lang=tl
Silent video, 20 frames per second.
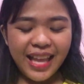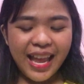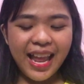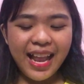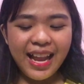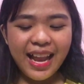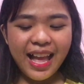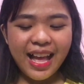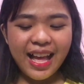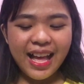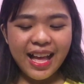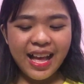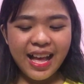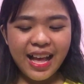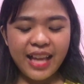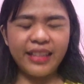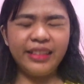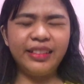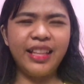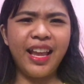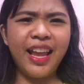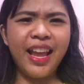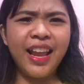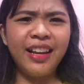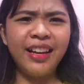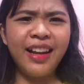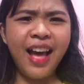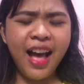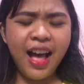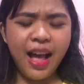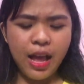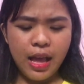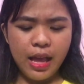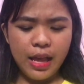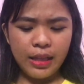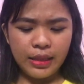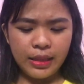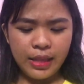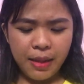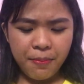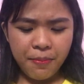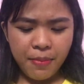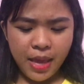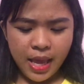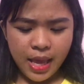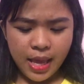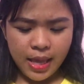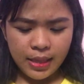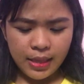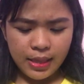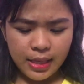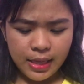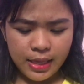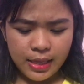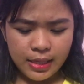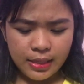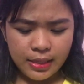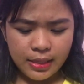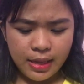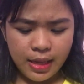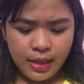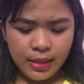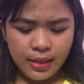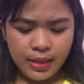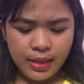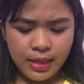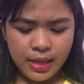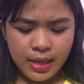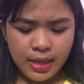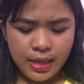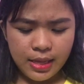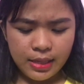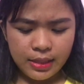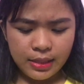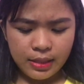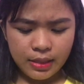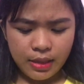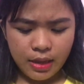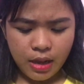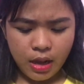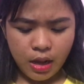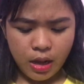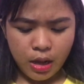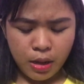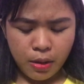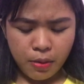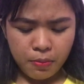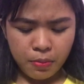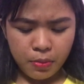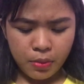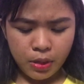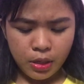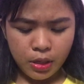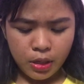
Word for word: tela, ay tela, damit is this um,